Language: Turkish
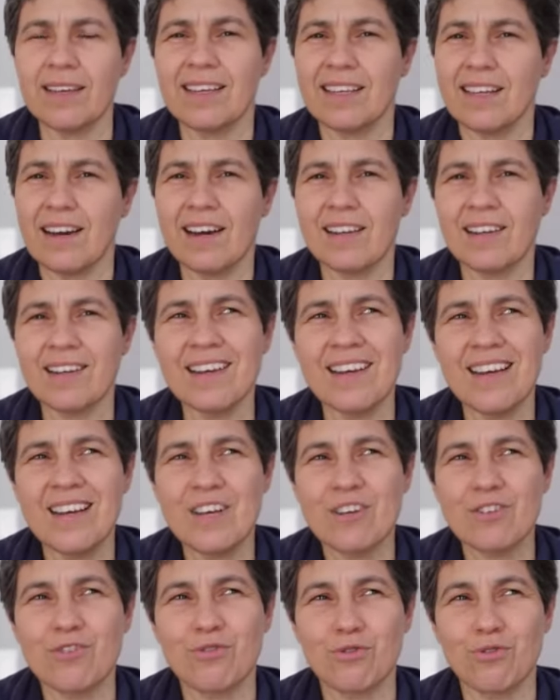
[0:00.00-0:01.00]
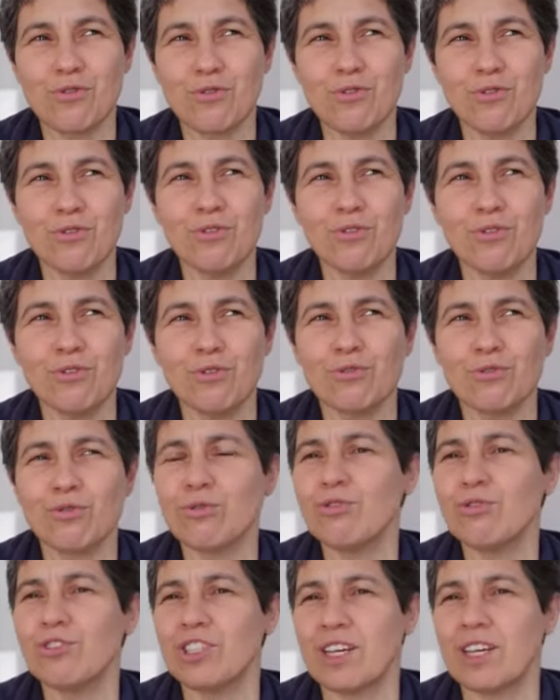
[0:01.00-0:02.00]
Yani soruyu
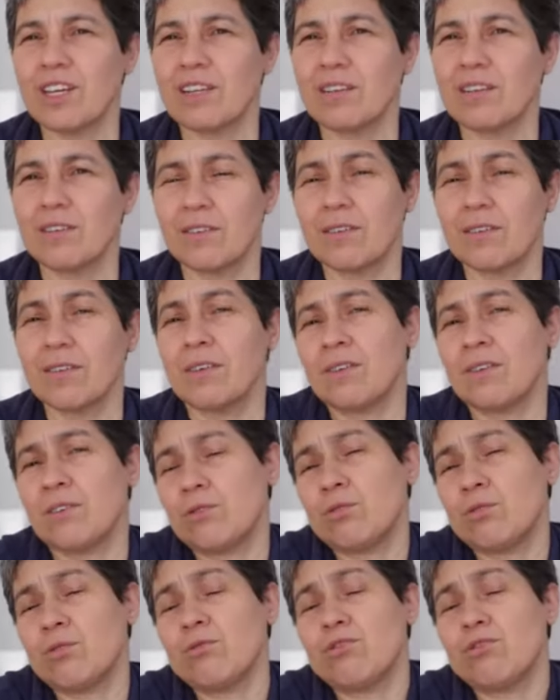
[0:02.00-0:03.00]
soru, şek e, soru